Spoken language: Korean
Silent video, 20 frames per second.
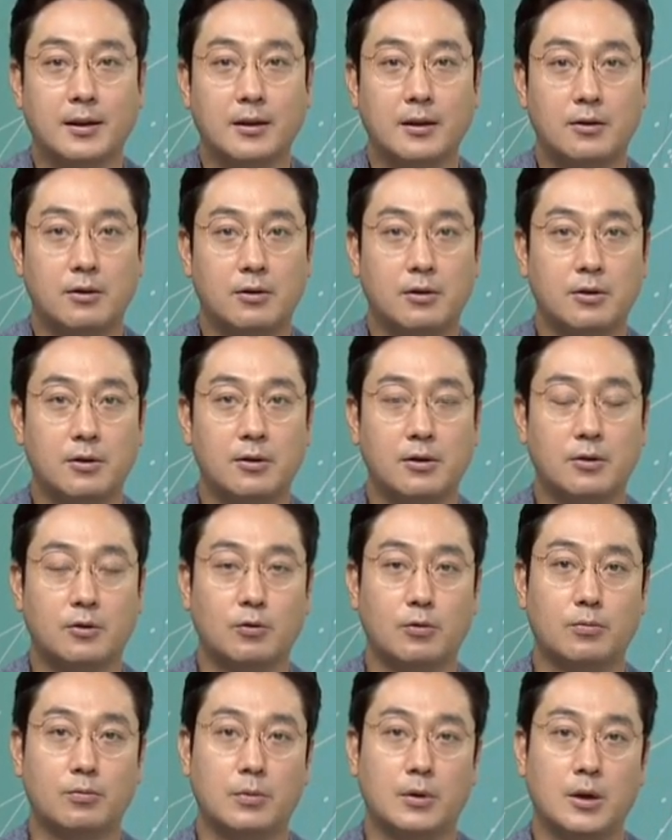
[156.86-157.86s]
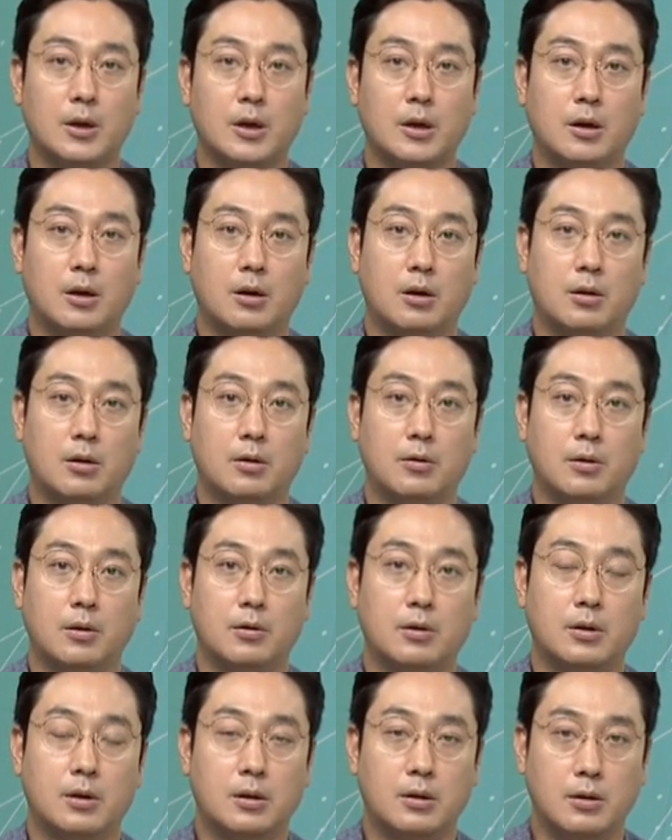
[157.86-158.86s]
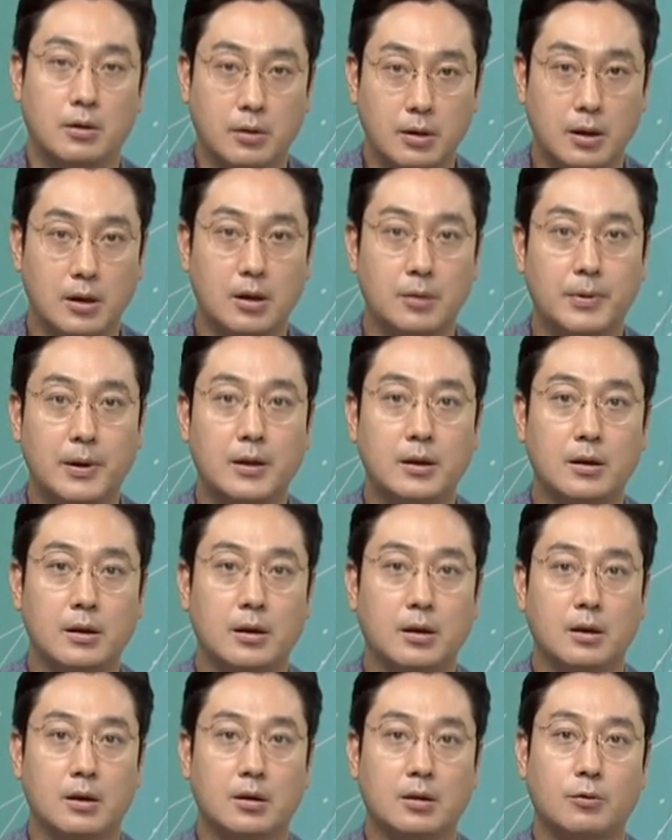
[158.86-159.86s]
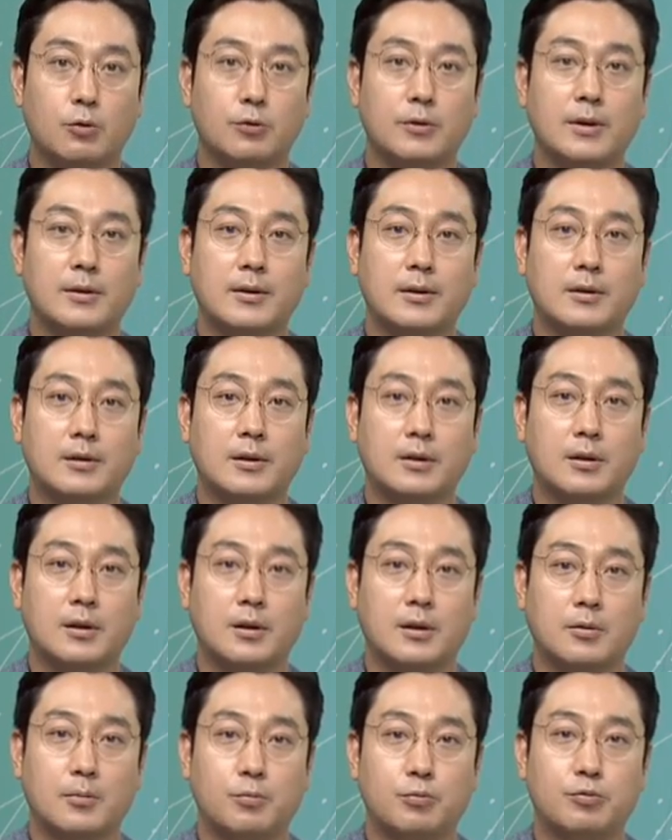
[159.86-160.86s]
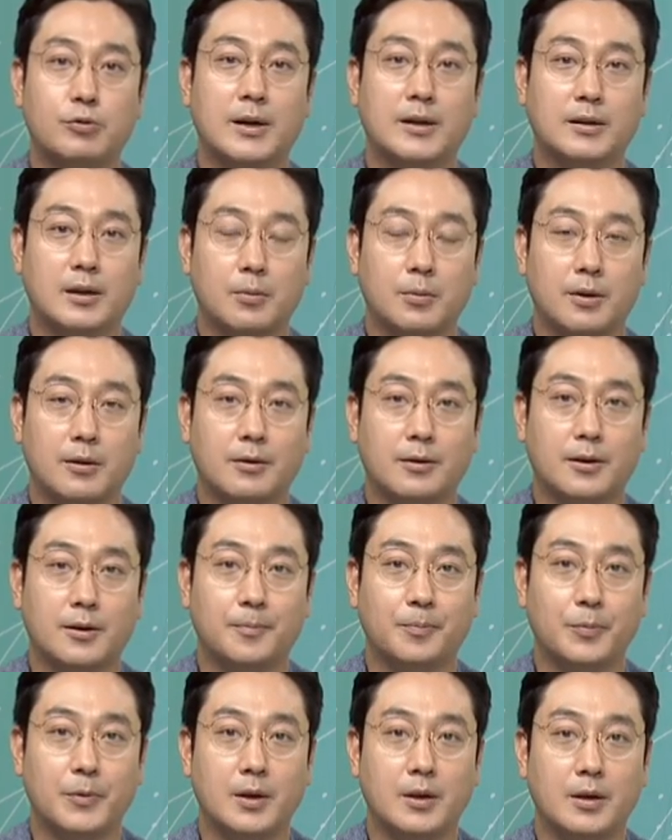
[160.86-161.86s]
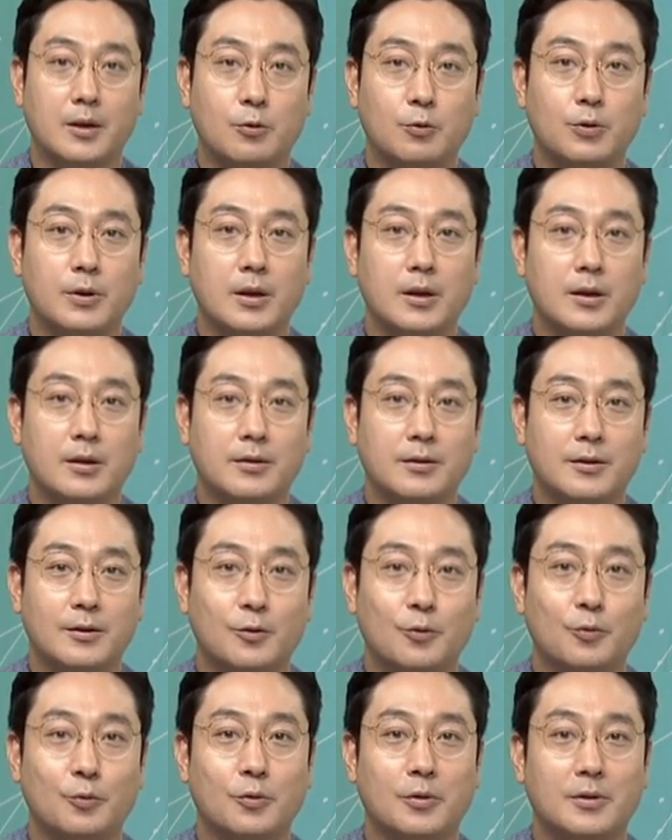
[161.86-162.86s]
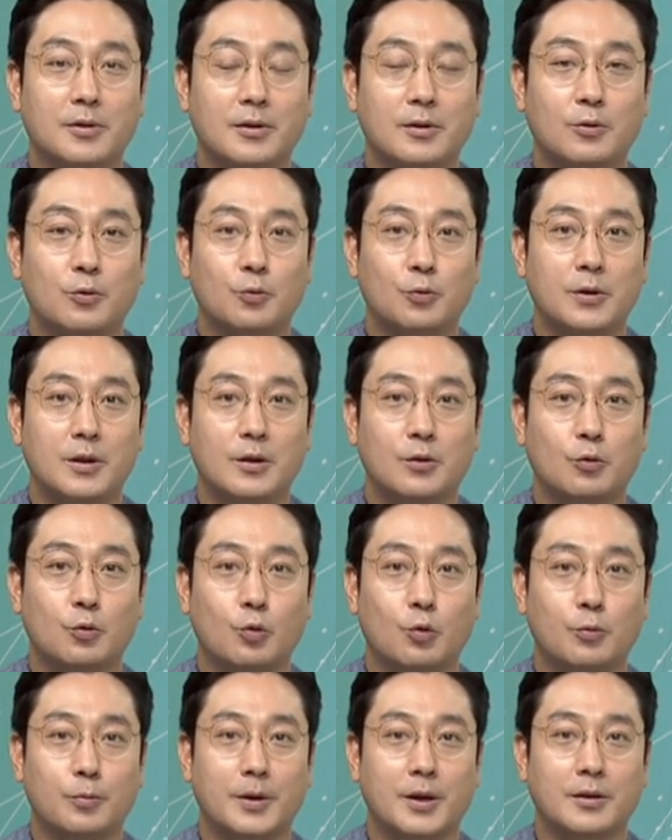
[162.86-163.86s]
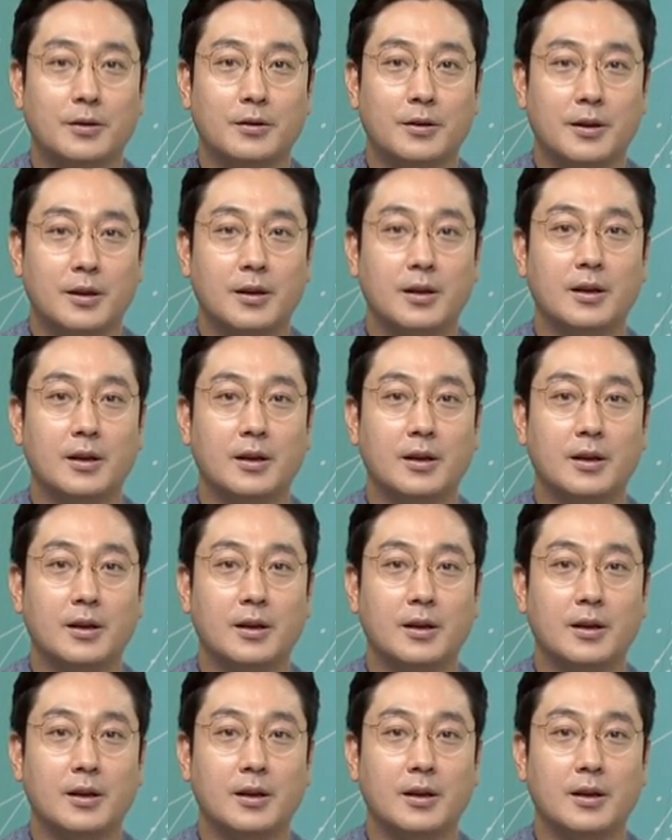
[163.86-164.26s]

이런 것들이 좀 어, 일반 어, 투자자들한테 부각되면서 루니 시도, 시총 2조 돌파하는데